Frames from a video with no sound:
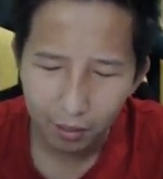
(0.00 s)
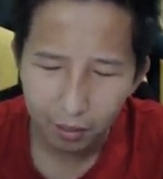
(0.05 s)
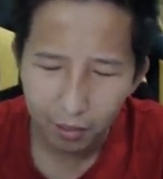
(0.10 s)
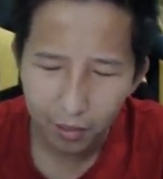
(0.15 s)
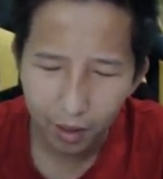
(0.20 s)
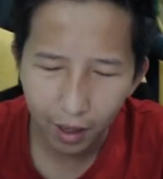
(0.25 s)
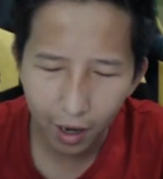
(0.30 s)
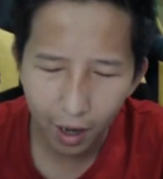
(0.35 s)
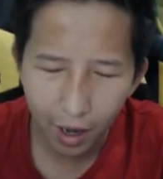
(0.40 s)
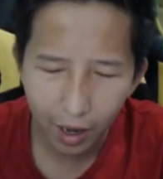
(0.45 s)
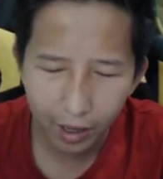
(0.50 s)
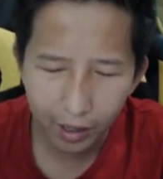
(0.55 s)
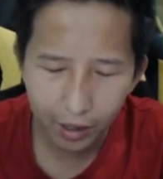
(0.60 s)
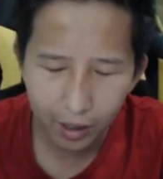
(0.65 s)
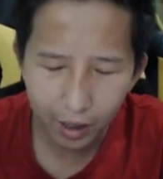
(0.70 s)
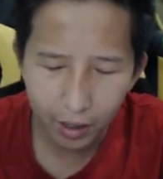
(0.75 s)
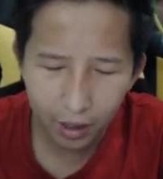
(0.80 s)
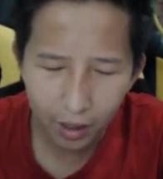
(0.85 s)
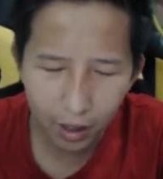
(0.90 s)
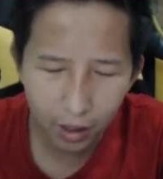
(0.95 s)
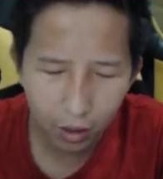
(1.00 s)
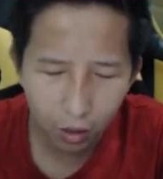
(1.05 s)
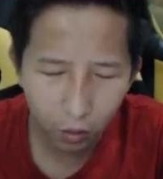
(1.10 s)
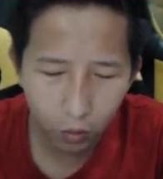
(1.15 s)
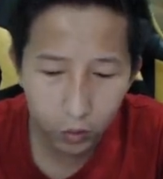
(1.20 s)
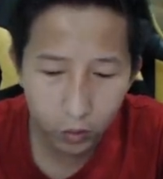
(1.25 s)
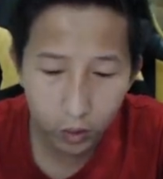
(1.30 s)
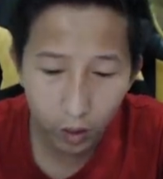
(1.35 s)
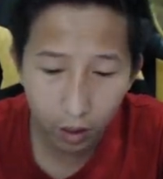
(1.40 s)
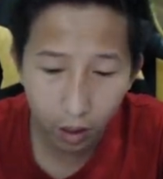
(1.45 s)
Berlari
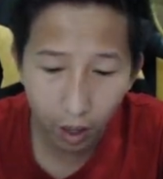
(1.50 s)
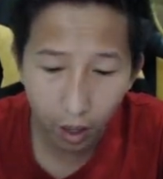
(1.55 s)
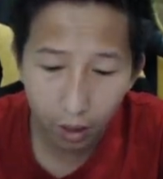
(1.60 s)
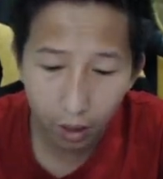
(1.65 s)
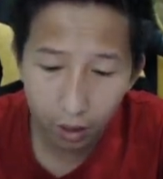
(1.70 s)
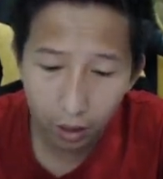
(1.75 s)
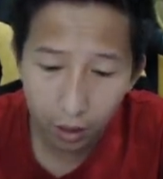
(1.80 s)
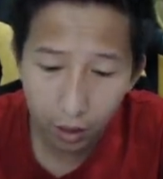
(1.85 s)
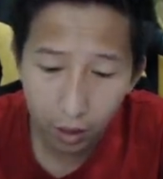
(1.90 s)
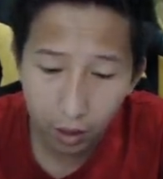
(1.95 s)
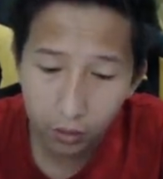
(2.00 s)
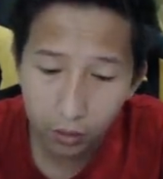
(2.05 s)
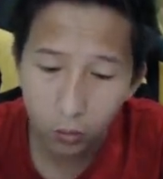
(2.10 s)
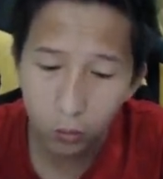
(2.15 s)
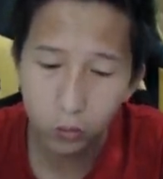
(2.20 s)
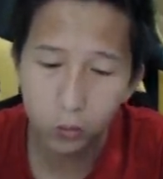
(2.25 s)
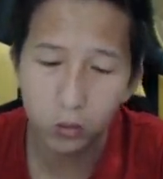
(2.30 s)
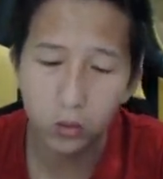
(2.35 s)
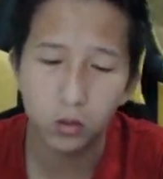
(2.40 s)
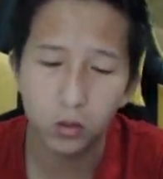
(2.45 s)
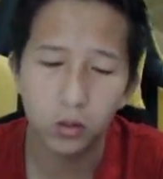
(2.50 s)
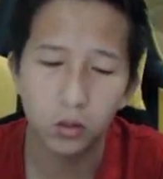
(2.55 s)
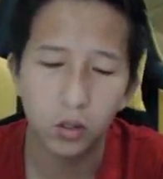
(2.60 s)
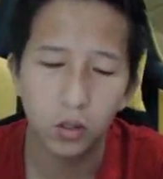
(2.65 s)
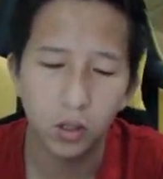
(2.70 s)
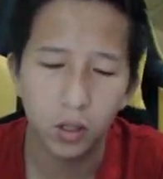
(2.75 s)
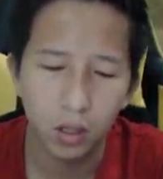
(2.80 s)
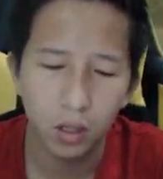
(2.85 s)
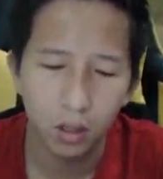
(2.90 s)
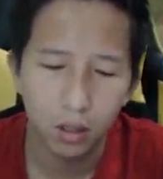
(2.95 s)
terus ya, lari terus.
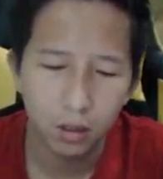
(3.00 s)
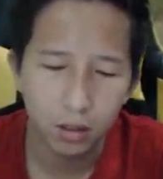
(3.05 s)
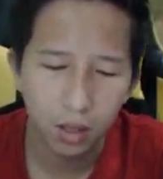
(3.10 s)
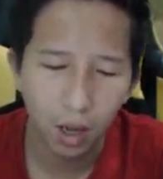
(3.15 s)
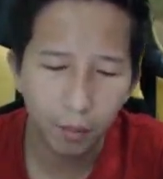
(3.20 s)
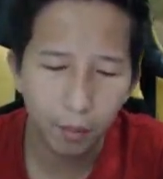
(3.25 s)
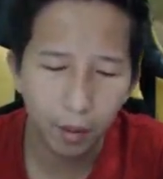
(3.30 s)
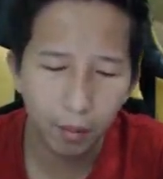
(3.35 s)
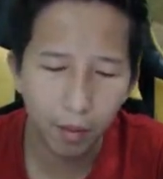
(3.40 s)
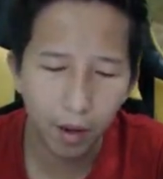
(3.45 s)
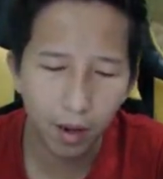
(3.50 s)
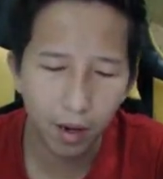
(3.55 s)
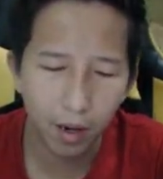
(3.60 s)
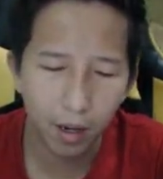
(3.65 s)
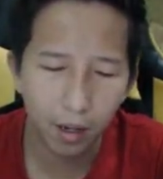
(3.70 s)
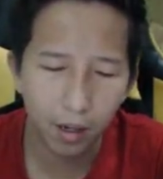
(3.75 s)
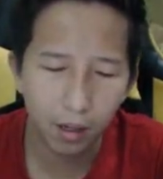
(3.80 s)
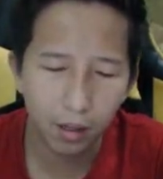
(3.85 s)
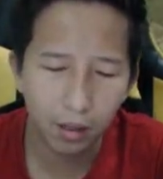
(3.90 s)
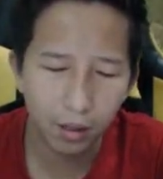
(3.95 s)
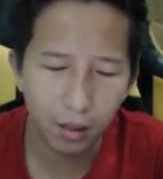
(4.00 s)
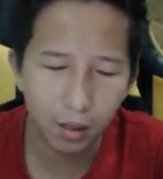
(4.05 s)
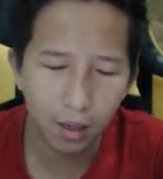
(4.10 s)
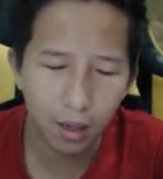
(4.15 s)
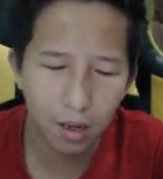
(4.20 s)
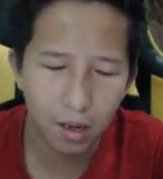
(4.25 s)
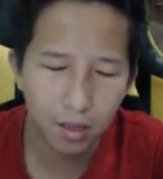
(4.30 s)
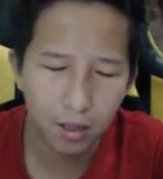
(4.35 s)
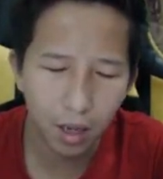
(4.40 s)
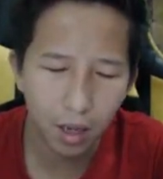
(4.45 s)
Sampai mana
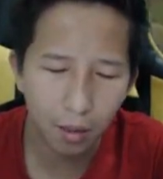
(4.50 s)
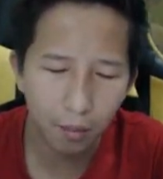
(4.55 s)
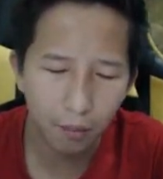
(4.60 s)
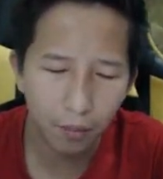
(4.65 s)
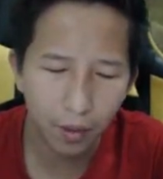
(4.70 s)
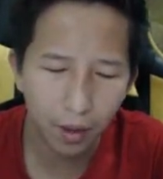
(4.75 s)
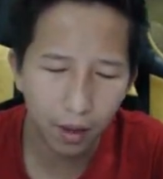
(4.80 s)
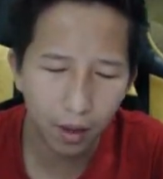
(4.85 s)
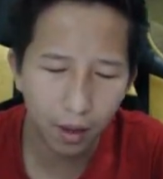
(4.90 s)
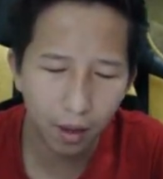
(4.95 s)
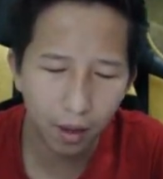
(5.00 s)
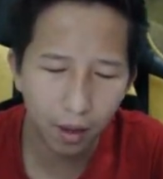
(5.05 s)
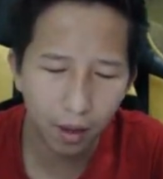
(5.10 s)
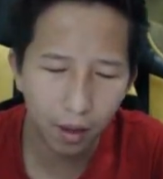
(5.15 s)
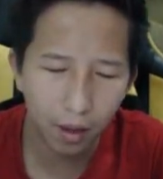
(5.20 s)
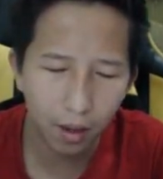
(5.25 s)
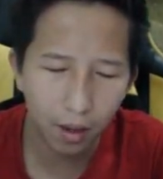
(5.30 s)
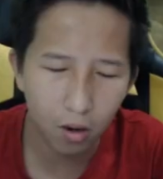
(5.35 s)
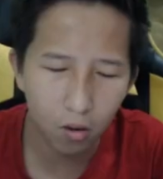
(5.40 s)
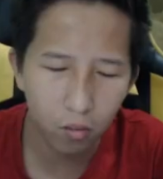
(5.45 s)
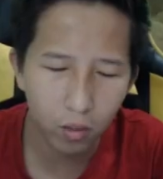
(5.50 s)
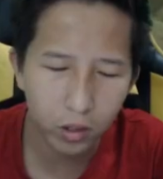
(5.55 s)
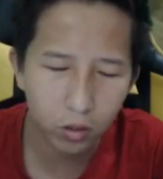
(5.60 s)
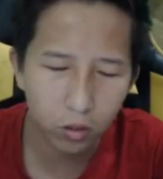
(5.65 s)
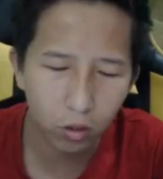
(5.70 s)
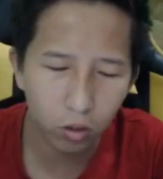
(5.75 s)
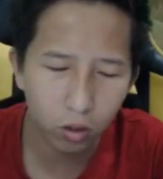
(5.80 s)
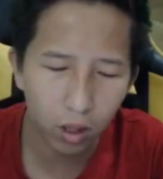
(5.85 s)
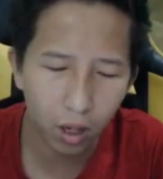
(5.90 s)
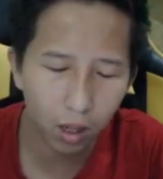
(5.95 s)
larinya? Sampai rumah
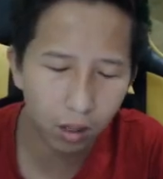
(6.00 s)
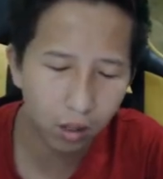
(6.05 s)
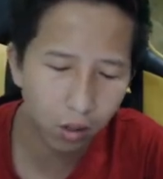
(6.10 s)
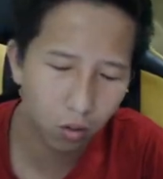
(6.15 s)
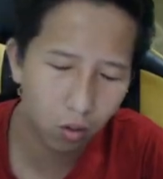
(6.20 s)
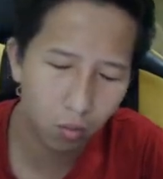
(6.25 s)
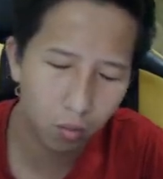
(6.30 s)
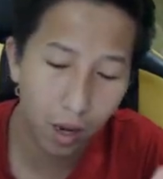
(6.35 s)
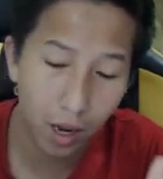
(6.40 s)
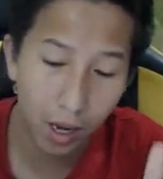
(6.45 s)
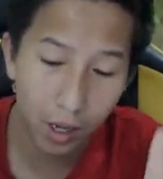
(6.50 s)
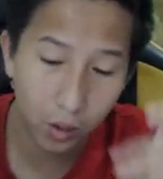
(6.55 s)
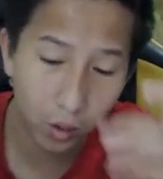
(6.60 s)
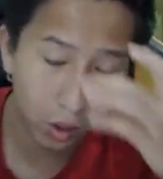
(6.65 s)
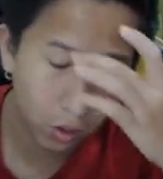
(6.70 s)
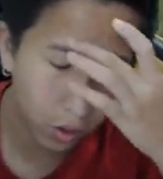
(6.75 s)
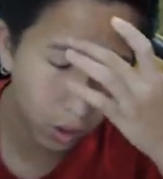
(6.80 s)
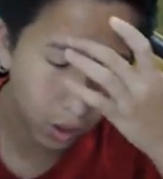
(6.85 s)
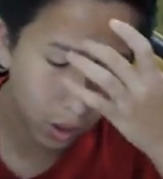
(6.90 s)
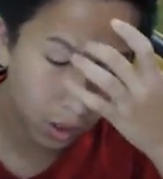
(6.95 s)
sultan atau rumah kayu itu ya.